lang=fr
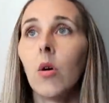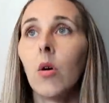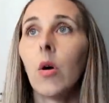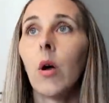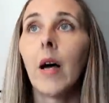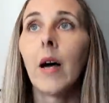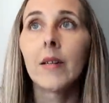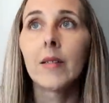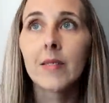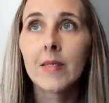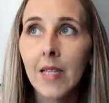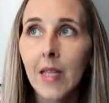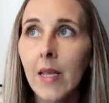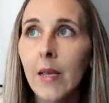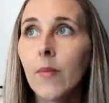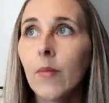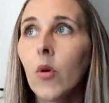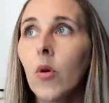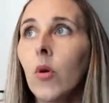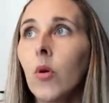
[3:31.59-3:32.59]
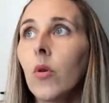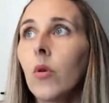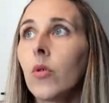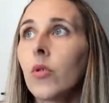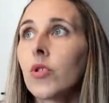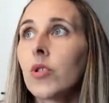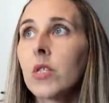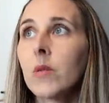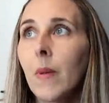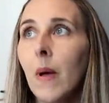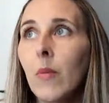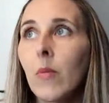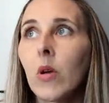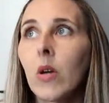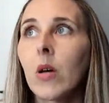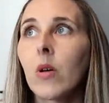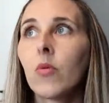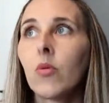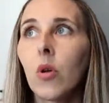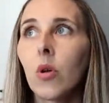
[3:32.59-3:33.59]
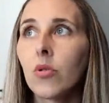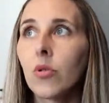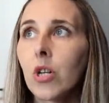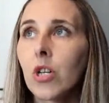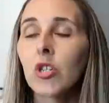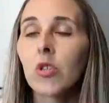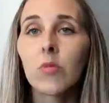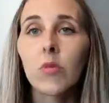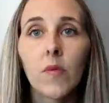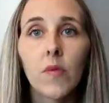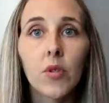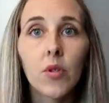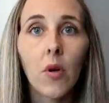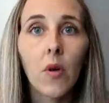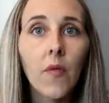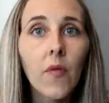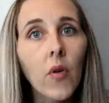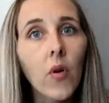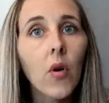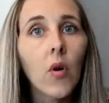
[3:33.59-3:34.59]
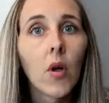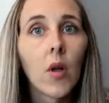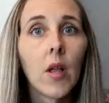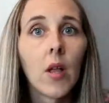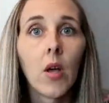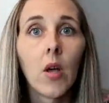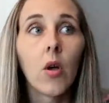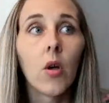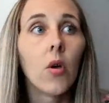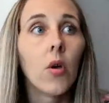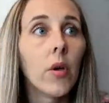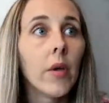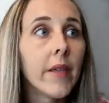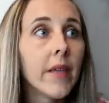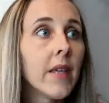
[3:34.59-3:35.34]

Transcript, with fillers: euh, un thème, je euh, je sais pas moi, la couleur de la chambre de votre enfant euh,